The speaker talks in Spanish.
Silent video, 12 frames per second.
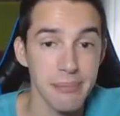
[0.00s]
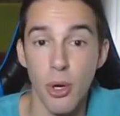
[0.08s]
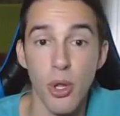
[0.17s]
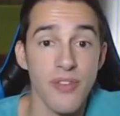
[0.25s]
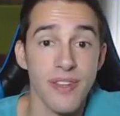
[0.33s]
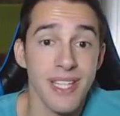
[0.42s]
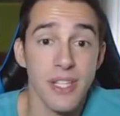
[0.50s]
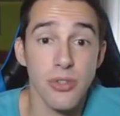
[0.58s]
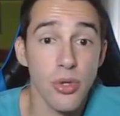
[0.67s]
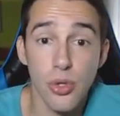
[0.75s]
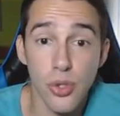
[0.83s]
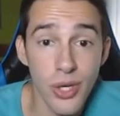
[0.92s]
me lo defendía
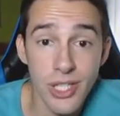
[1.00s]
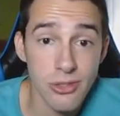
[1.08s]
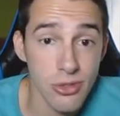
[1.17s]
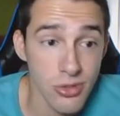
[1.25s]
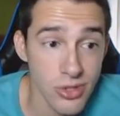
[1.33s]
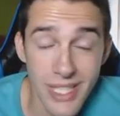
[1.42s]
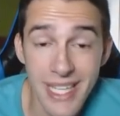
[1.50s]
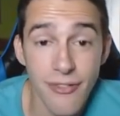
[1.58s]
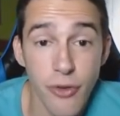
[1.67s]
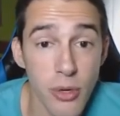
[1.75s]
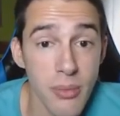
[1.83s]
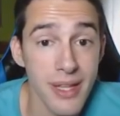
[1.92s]
todo con eso, no tenía
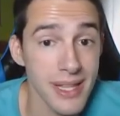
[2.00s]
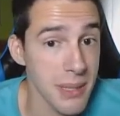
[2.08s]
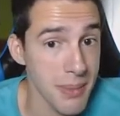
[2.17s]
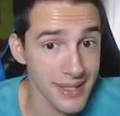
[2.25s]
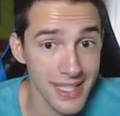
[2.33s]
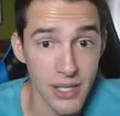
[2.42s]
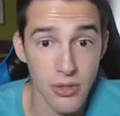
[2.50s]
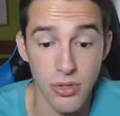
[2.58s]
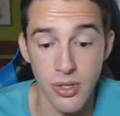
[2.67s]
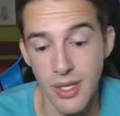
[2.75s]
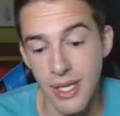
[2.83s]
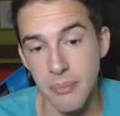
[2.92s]
forma de matarlo.
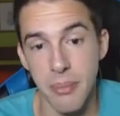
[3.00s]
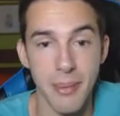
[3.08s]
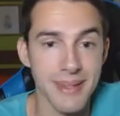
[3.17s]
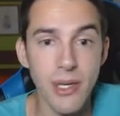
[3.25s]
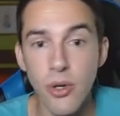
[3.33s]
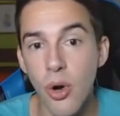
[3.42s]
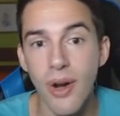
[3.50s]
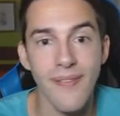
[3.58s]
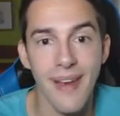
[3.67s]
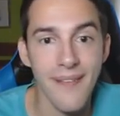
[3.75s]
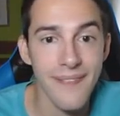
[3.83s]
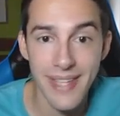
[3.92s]
Me metí un gol en
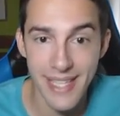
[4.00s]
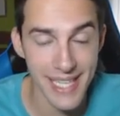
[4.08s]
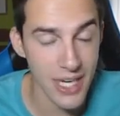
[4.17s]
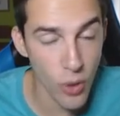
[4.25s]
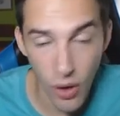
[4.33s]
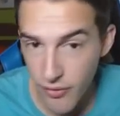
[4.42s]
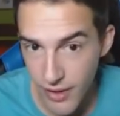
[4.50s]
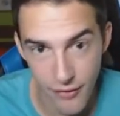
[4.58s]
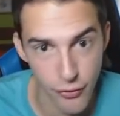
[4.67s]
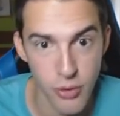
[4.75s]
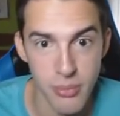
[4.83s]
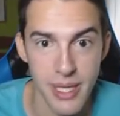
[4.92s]
delante y es que no había
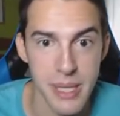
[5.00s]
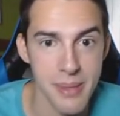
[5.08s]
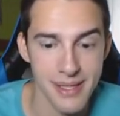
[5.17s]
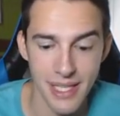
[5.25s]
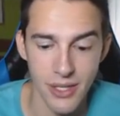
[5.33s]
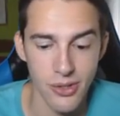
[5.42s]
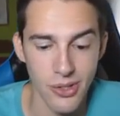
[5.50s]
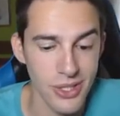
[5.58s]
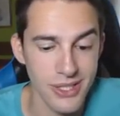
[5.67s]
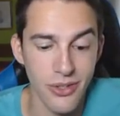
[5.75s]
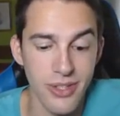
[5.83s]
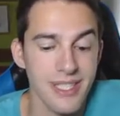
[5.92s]
forma de matarlo.
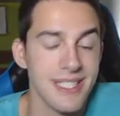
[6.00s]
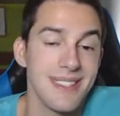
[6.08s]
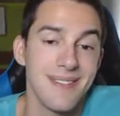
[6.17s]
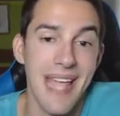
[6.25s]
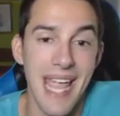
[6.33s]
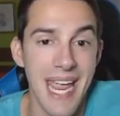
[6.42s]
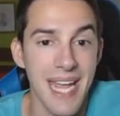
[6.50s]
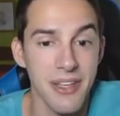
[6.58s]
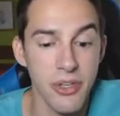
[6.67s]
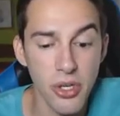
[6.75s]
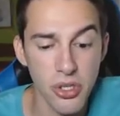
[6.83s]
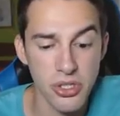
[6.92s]
Entonces, eh,
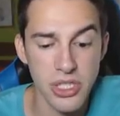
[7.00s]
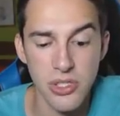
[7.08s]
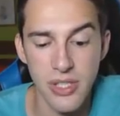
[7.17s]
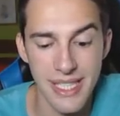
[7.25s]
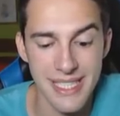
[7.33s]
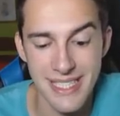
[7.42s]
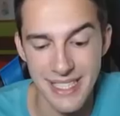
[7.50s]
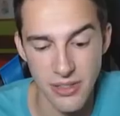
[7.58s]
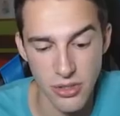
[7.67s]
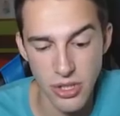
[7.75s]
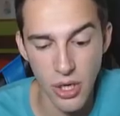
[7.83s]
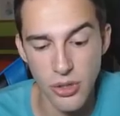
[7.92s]
yo os que este,
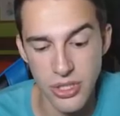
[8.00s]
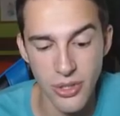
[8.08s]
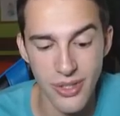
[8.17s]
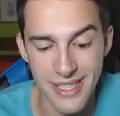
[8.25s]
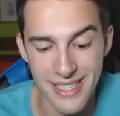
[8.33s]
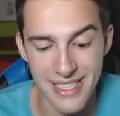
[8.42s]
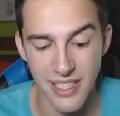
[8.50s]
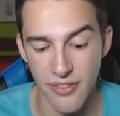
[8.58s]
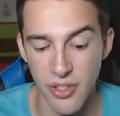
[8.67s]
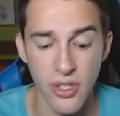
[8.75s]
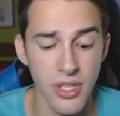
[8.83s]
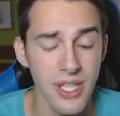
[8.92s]
yo os aconsejo en este
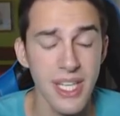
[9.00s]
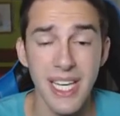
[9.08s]
desafío